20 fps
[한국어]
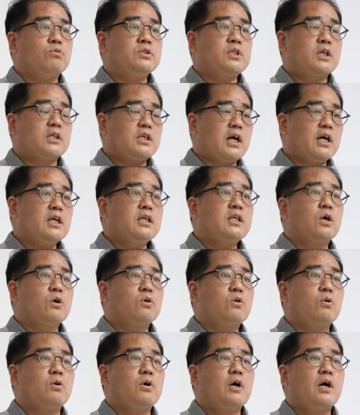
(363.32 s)
문제를
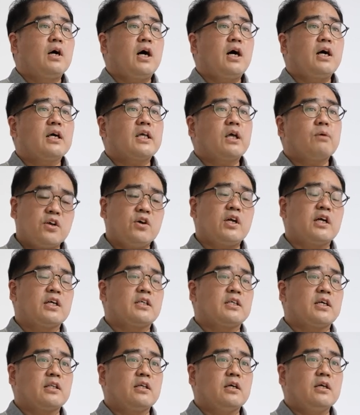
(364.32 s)
확인하고 함께
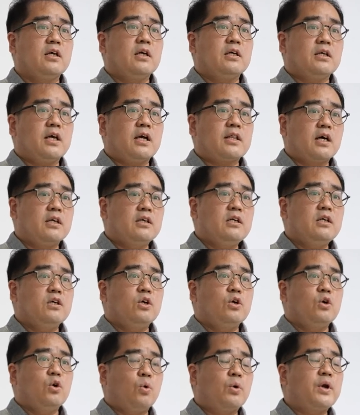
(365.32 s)
해결하기 위한
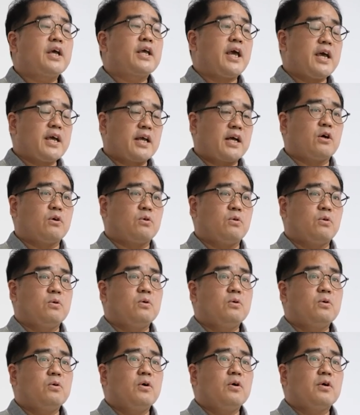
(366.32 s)
예산을 올해 계획하고
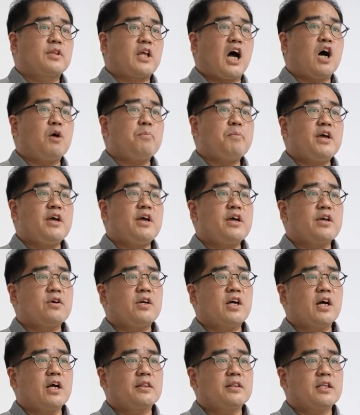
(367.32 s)
다음에
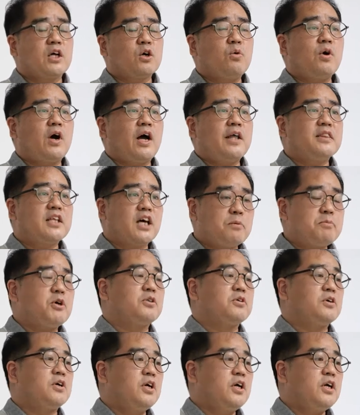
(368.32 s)
해결하겠다고
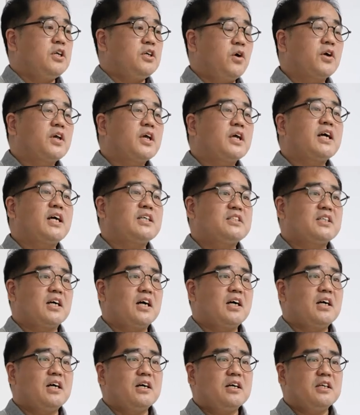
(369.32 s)
한다면
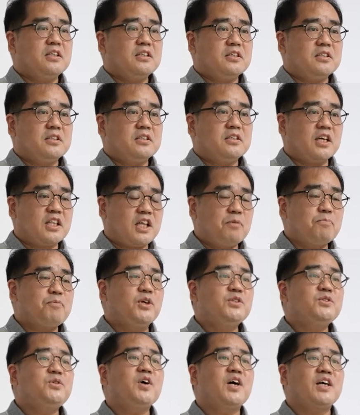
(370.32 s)
여기까지가 예산
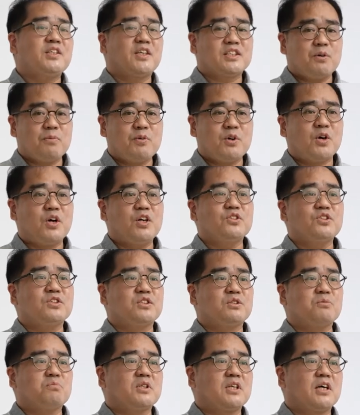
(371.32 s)
편성 과정의 참여라고 할 수
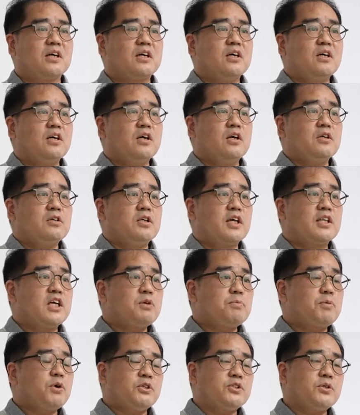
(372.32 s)
있습니다.
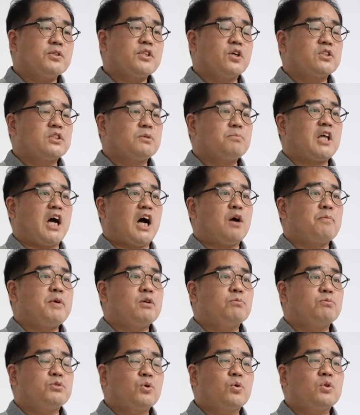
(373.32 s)
예산이 편성되었으면
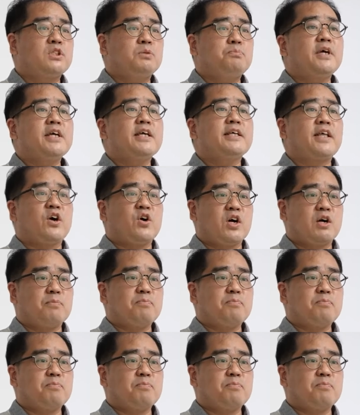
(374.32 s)
다음에는 무조건 집행이 되어야